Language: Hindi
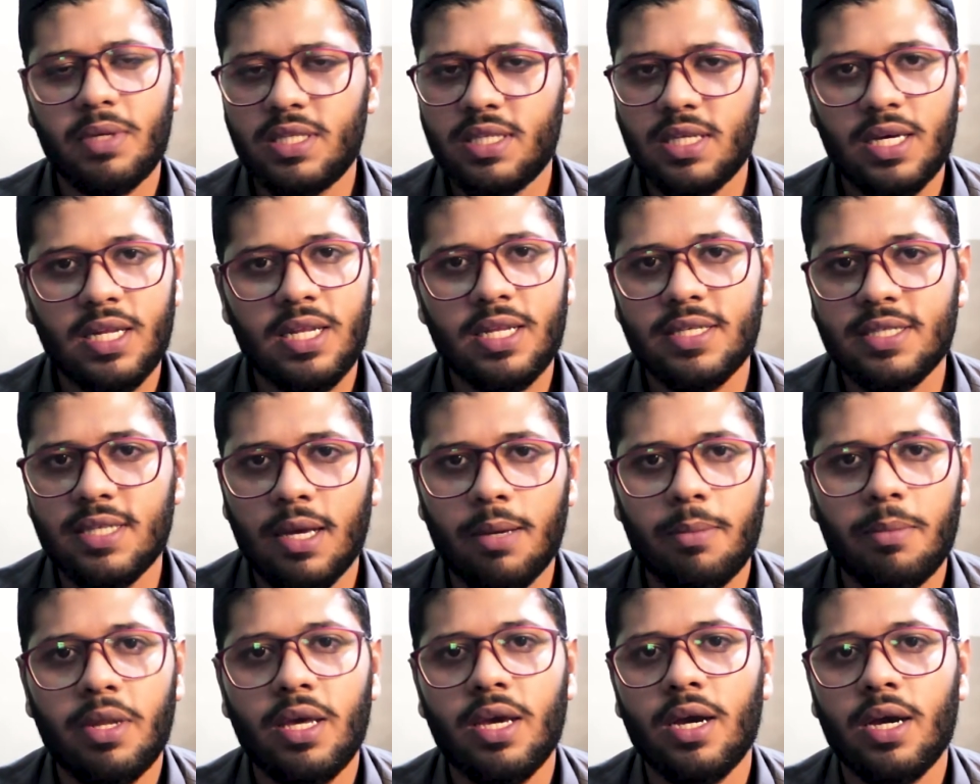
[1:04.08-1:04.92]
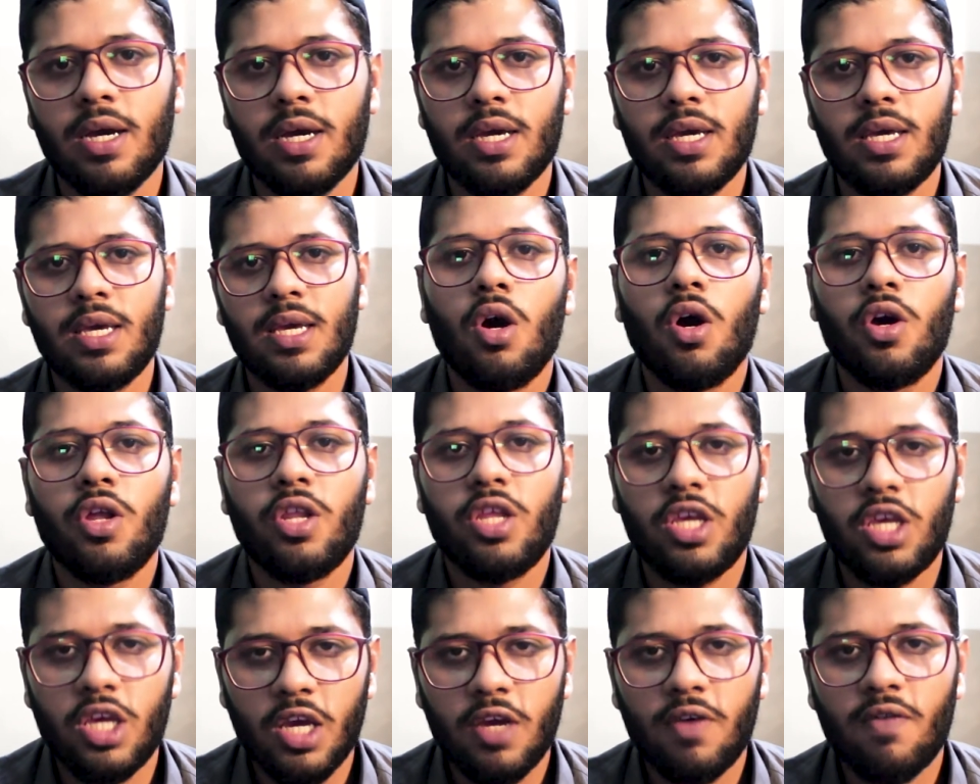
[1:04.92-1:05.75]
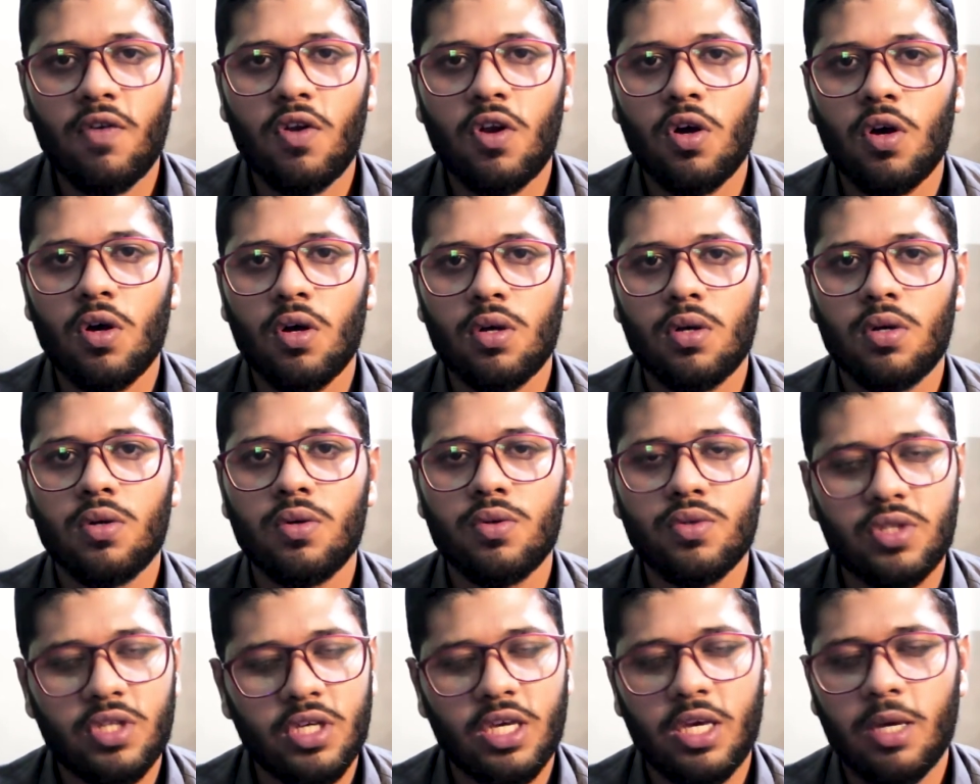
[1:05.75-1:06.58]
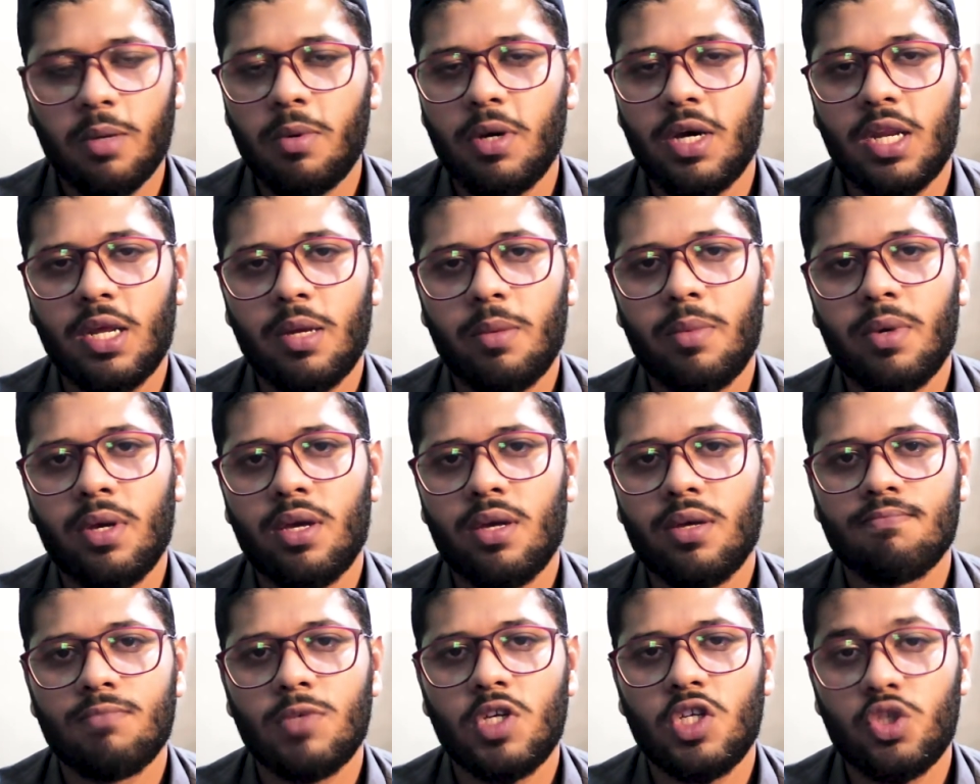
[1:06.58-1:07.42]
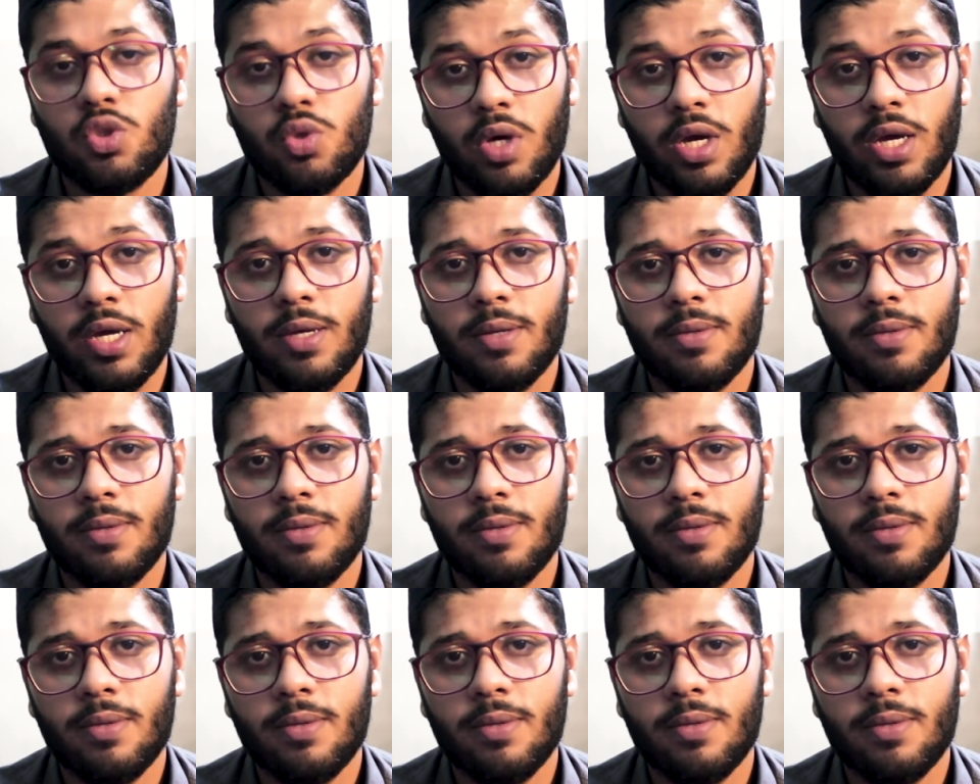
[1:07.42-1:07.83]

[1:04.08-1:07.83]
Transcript: बेसिकली सामने आ गई और ये व्लॉग उसी के बारे में इन्जॉय